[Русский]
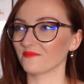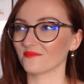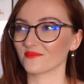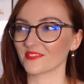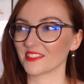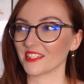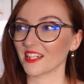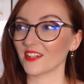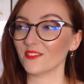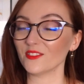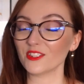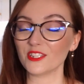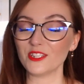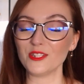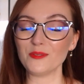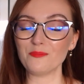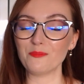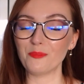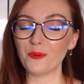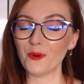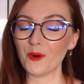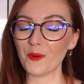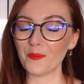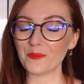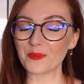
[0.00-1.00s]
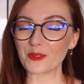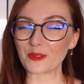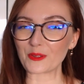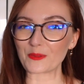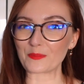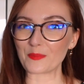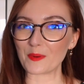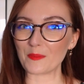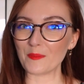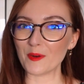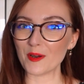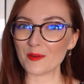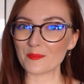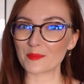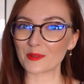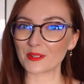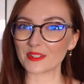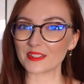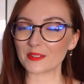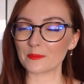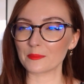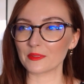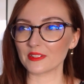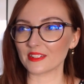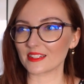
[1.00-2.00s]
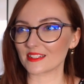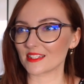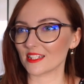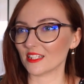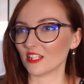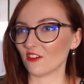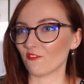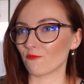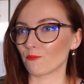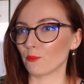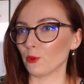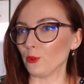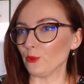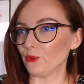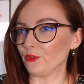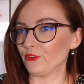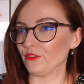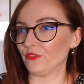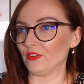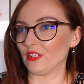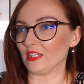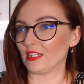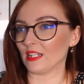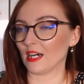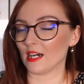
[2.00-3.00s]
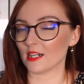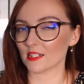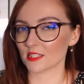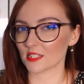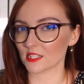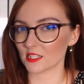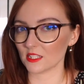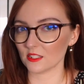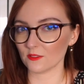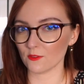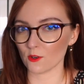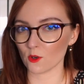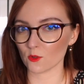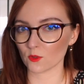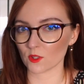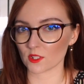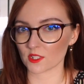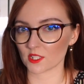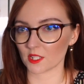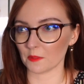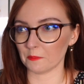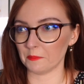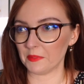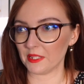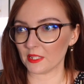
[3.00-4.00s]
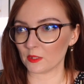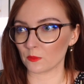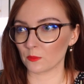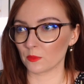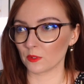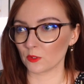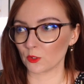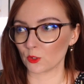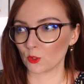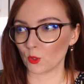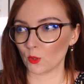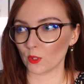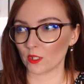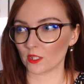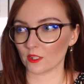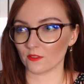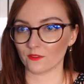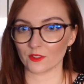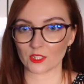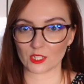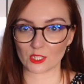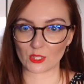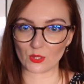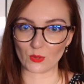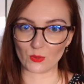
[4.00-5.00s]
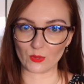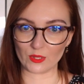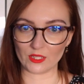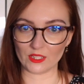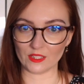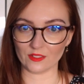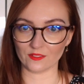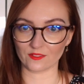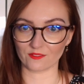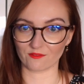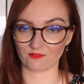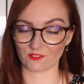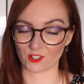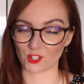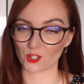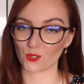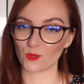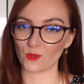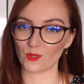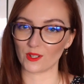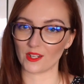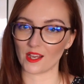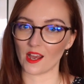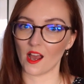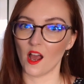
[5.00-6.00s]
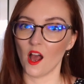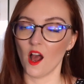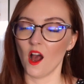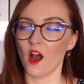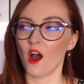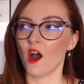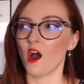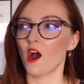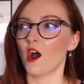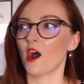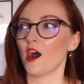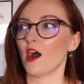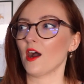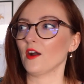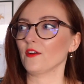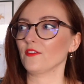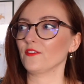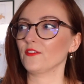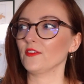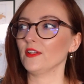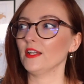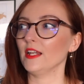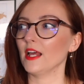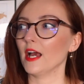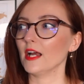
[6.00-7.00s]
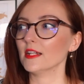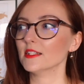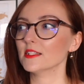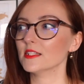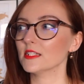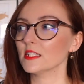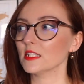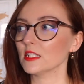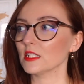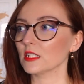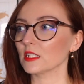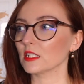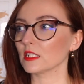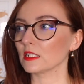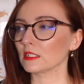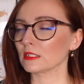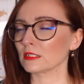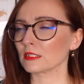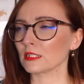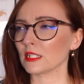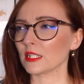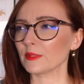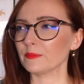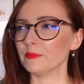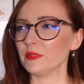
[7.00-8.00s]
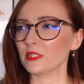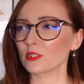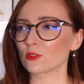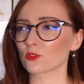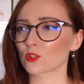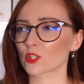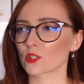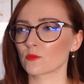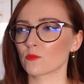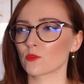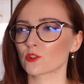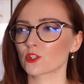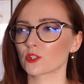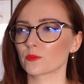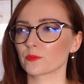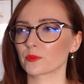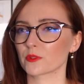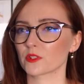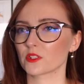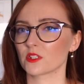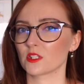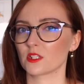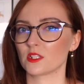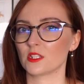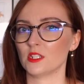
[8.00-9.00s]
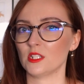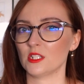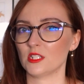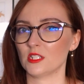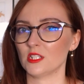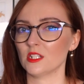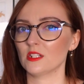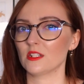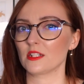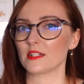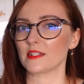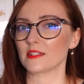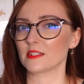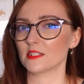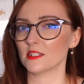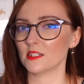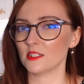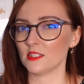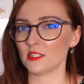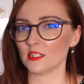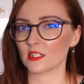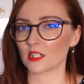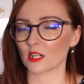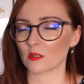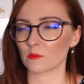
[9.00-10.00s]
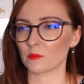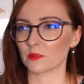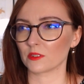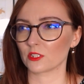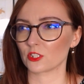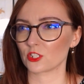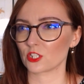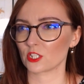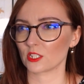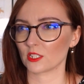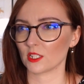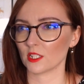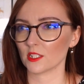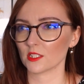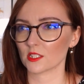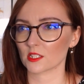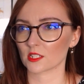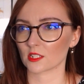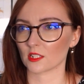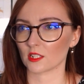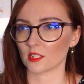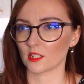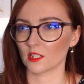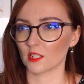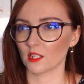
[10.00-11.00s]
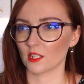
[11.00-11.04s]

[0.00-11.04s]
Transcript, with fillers: я вот не помню, но, по-моему, это было где-то в пол двенадцатого у нас обед был только в Эстонии в школе. А в Финляндии э, обед уже может просто с 10.30 как бы начинаться.